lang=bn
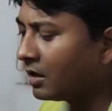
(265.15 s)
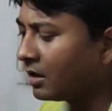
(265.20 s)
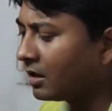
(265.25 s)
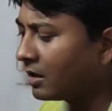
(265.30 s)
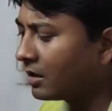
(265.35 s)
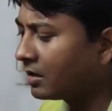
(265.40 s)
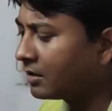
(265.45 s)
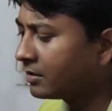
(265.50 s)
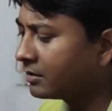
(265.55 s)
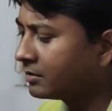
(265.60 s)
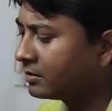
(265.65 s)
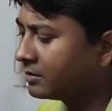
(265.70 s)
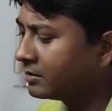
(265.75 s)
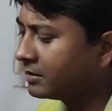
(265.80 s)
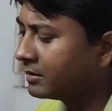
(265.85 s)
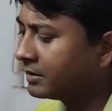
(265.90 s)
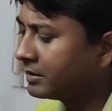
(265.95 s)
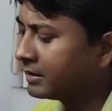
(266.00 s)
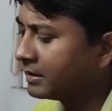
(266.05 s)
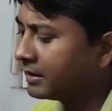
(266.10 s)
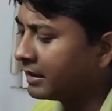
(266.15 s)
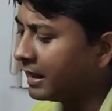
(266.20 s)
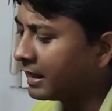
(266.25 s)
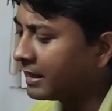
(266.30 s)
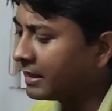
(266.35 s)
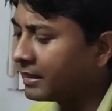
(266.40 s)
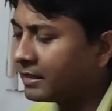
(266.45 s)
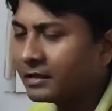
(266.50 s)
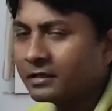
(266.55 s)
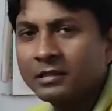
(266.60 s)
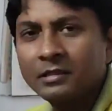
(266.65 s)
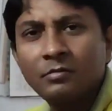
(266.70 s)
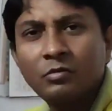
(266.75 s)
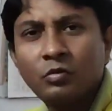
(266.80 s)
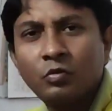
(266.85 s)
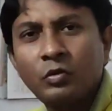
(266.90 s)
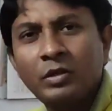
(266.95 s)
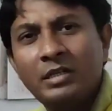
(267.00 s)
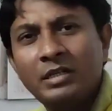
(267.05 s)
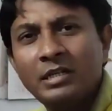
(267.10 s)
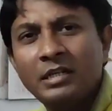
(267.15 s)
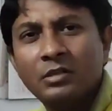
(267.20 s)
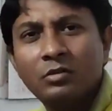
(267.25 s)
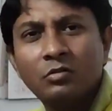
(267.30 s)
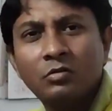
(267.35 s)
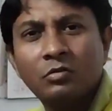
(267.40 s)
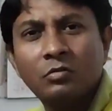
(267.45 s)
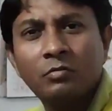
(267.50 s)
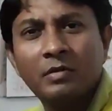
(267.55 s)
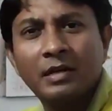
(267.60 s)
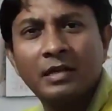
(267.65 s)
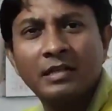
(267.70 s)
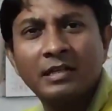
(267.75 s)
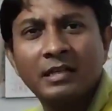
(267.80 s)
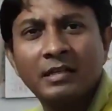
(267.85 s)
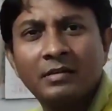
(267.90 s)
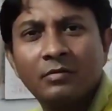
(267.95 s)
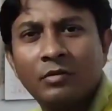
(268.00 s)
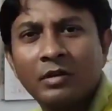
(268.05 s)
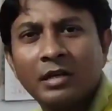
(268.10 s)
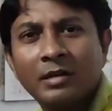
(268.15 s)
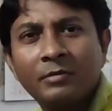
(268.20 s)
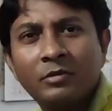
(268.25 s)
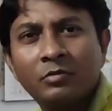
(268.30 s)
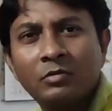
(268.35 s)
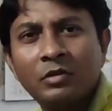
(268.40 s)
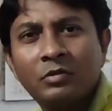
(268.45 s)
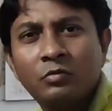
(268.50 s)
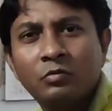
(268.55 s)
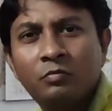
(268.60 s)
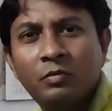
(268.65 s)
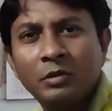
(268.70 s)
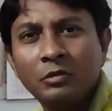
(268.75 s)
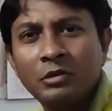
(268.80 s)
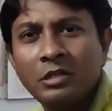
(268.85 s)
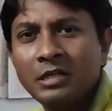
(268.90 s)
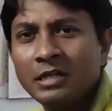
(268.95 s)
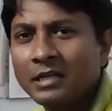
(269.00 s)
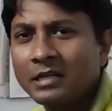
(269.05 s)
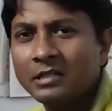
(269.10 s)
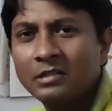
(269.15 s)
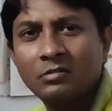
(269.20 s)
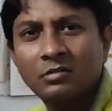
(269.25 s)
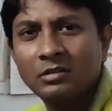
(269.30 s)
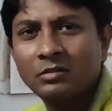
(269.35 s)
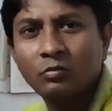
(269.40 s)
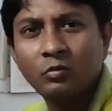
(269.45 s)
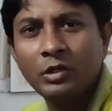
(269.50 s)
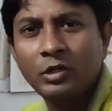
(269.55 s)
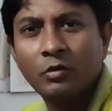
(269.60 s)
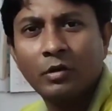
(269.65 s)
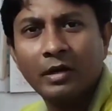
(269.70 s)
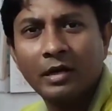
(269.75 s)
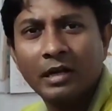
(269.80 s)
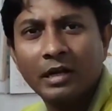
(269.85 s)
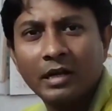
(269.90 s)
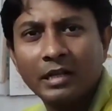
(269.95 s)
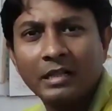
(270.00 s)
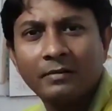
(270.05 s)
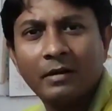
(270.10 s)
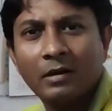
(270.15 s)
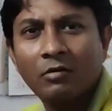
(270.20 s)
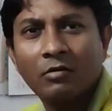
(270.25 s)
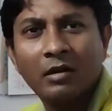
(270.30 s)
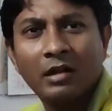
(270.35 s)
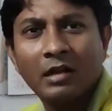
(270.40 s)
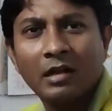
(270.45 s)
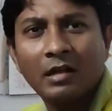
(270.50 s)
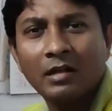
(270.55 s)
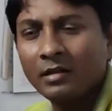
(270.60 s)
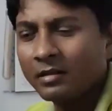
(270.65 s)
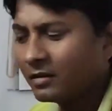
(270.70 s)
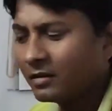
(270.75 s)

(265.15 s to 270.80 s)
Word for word: আর একটা যেটা হচ্ছে সুইটনেসও মানে যে অনেকে আমি শুনি ফিউজলি নাকি সুইট হয় না খেতে ভালো না